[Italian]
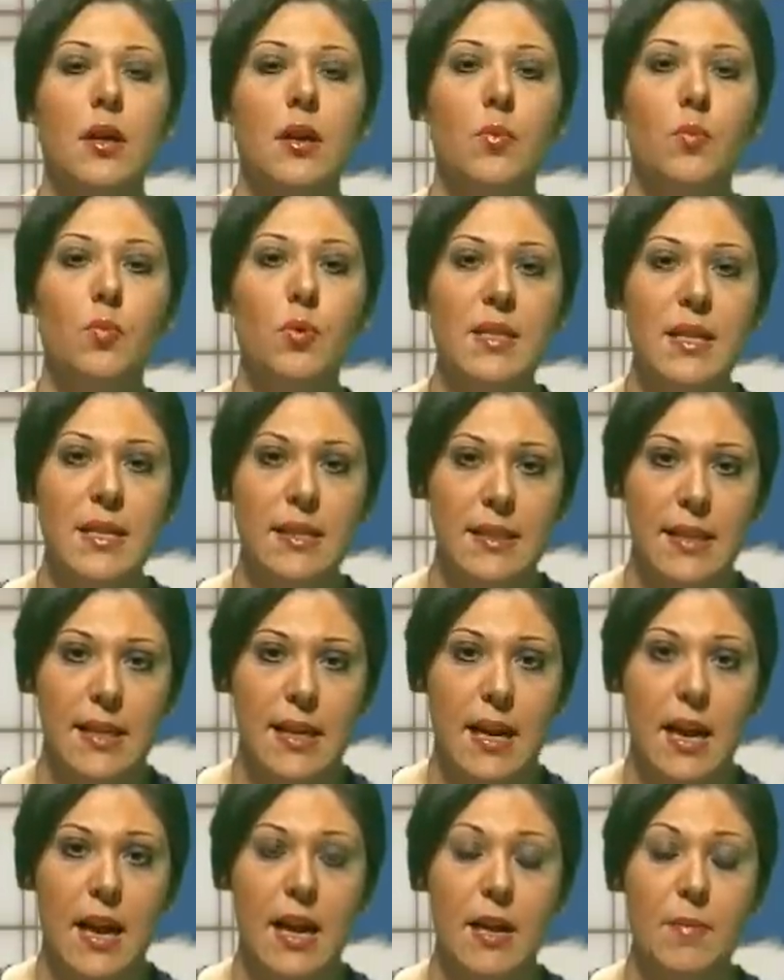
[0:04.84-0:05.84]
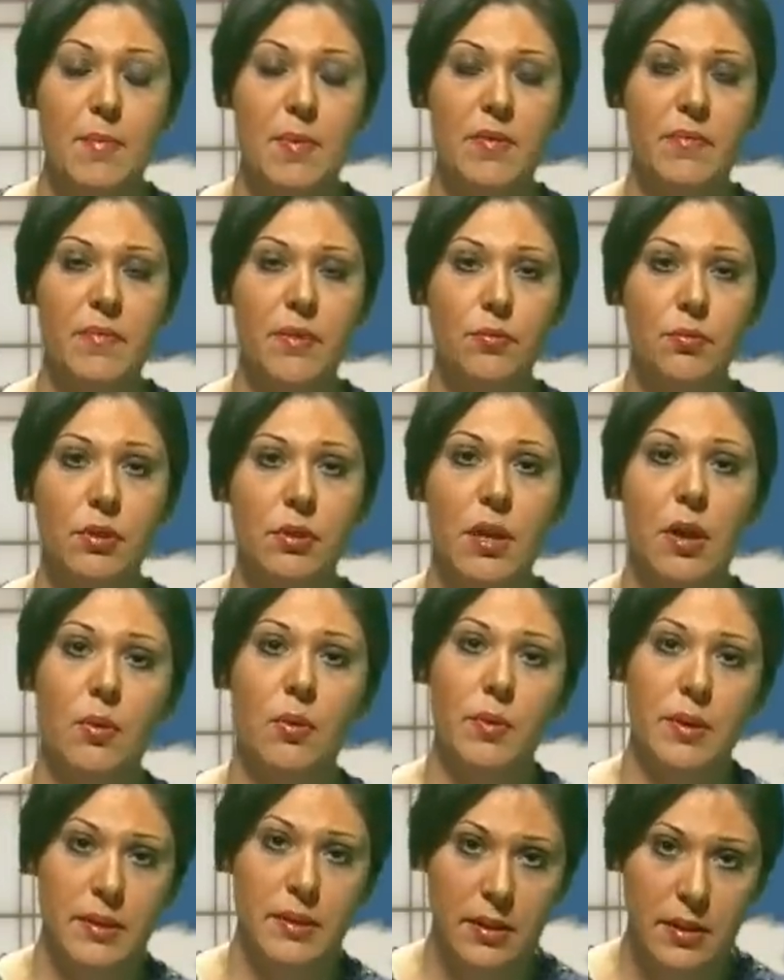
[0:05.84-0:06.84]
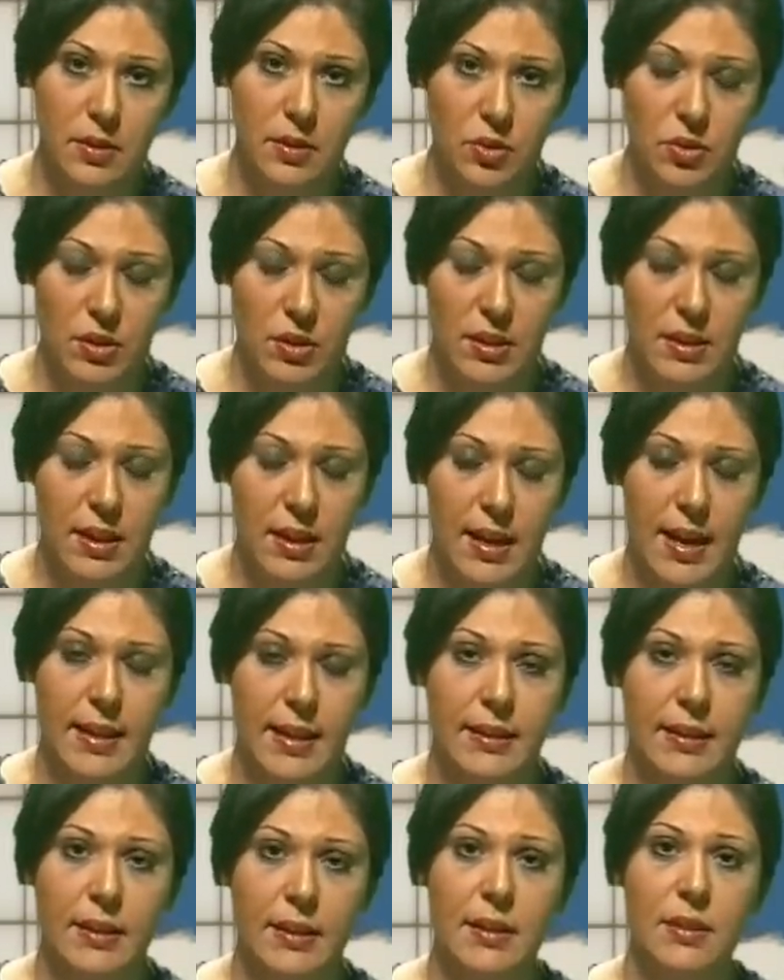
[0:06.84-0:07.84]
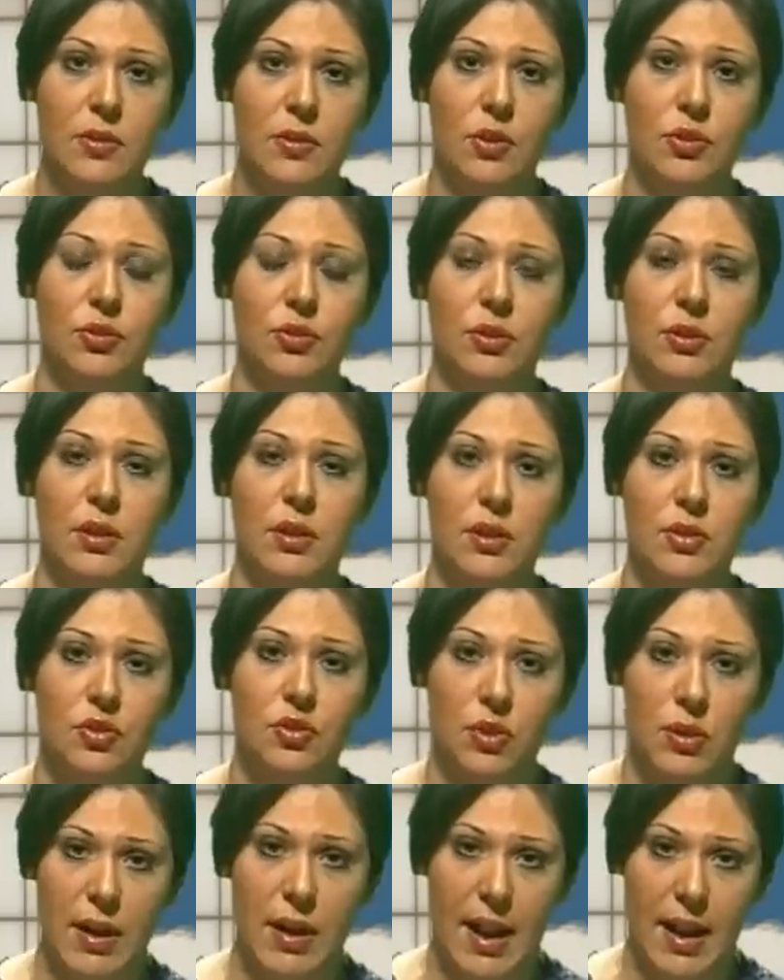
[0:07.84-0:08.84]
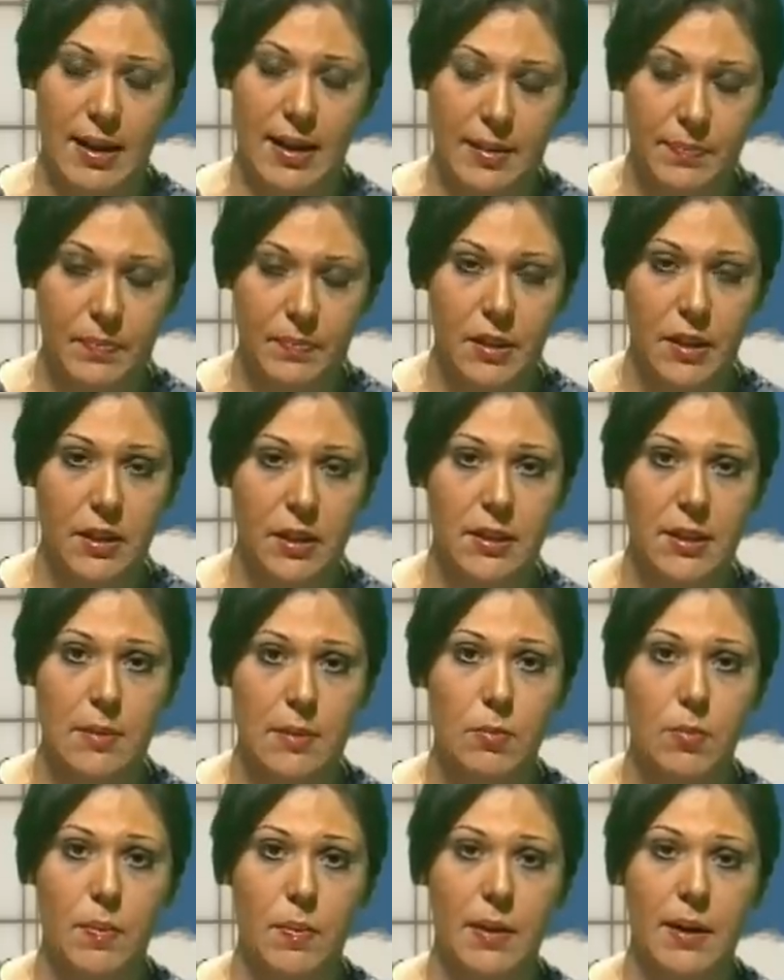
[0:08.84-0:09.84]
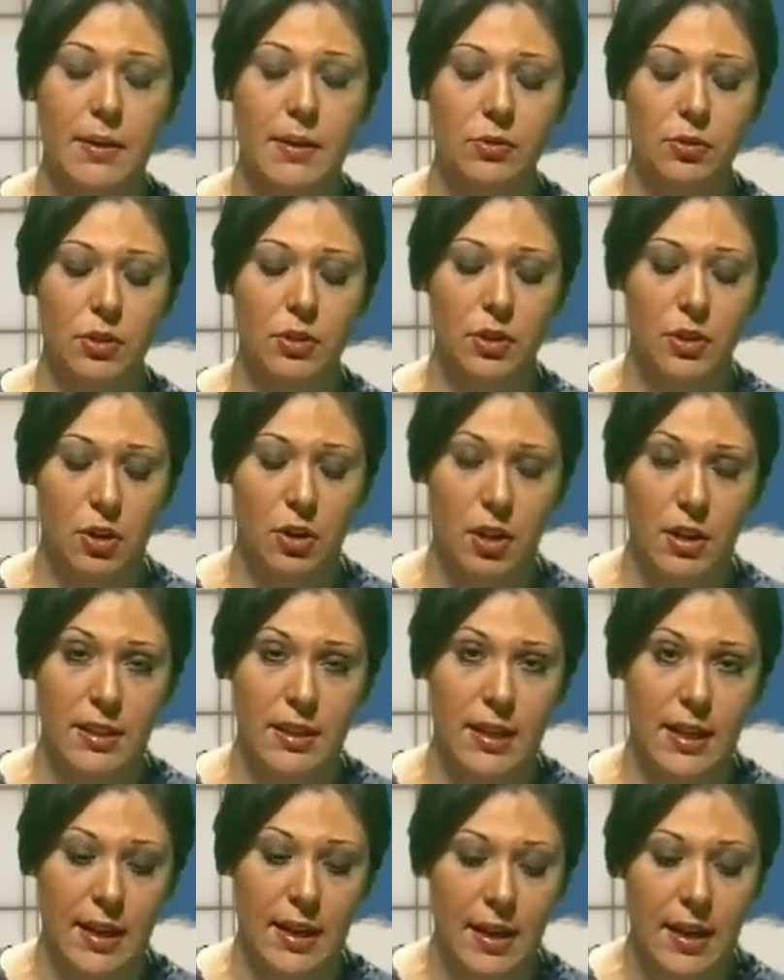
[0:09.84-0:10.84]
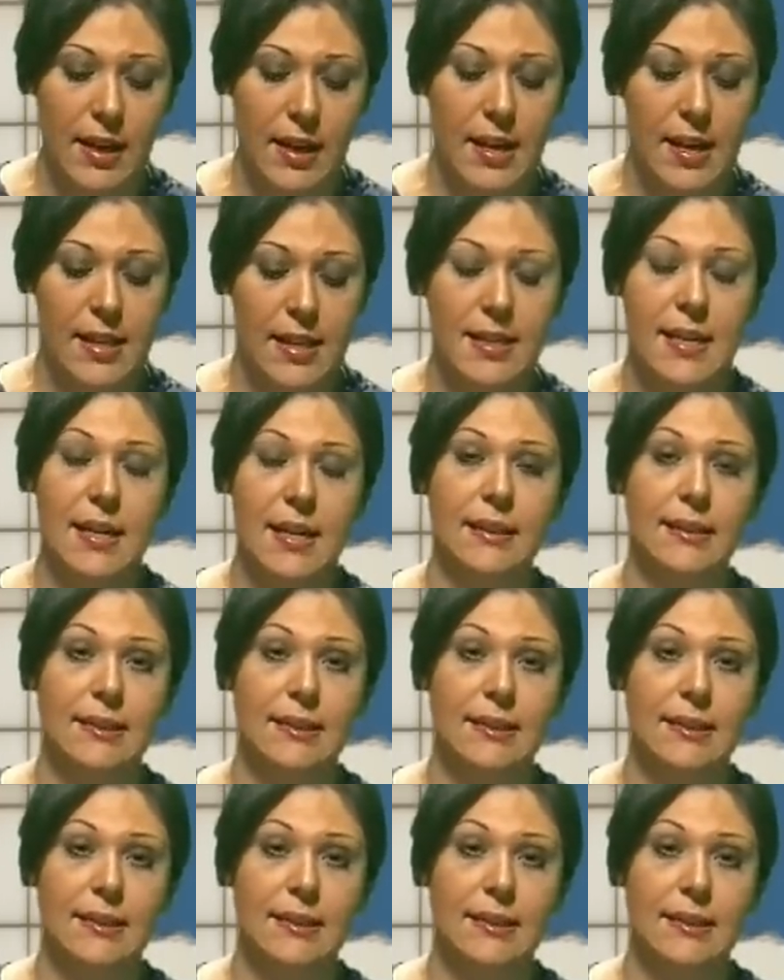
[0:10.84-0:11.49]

Buonasera e benvenuti a questa edizione in diretta del nostro telegiornale. Iniziamo parlando di cronaca e della